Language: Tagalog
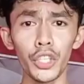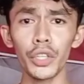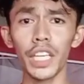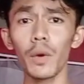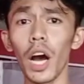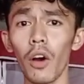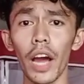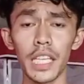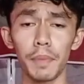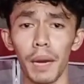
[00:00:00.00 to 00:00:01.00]
Yun yung ginawa
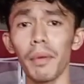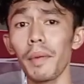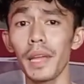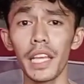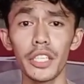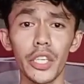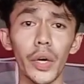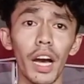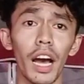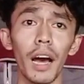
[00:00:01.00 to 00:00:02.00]
ko, guys, para mapabilis
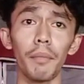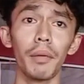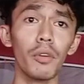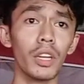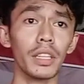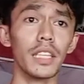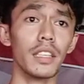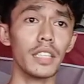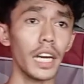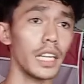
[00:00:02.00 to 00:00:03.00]
yung uh,
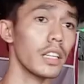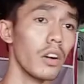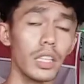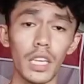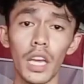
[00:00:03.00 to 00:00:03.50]
pag-monetize ng channel ko.